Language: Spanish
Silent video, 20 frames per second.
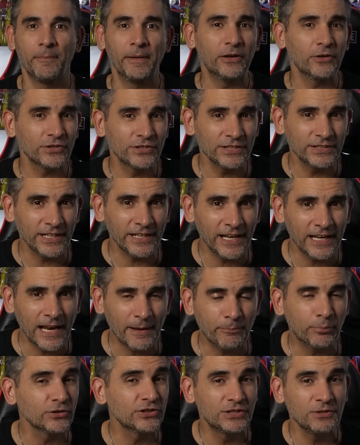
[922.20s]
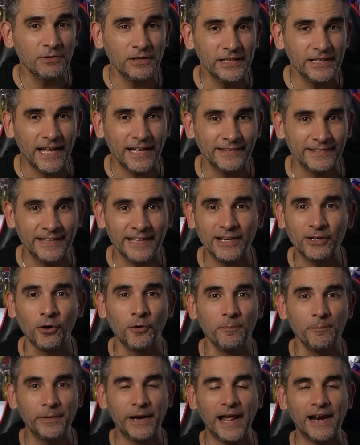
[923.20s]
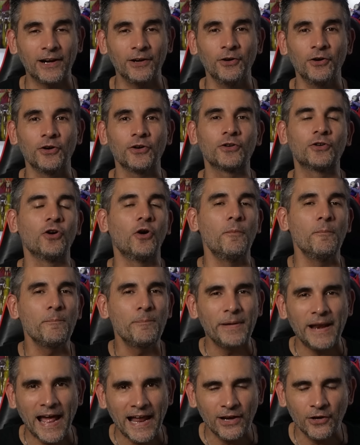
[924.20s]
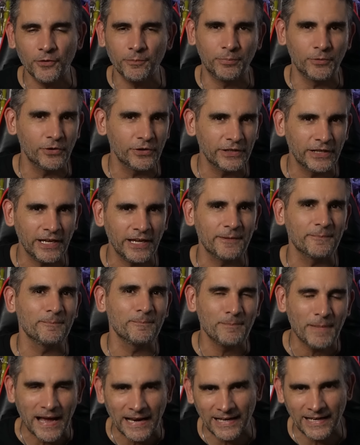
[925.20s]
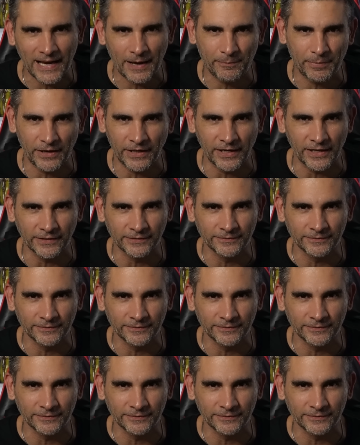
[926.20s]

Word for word: Pero si tenés la posibilidad de comprarlo, compralo porque vale la pena.